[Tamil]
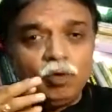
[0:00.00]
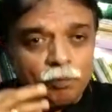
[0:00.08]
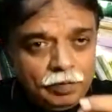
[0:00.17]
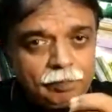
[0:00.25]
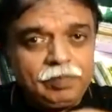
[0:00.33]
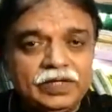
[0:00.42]

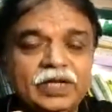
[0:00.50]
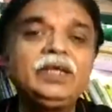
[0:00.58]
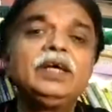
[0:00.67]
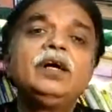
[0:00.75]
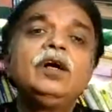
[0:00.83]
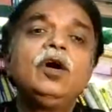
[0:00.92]
ஒப்பிப்பதை
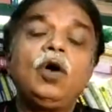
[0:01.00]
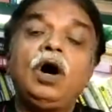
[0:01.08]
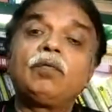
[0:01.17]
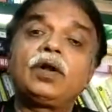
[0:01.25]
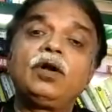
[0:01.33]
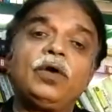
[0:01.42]

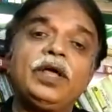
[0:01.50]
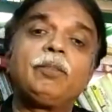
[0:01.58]
அவர்களுடைய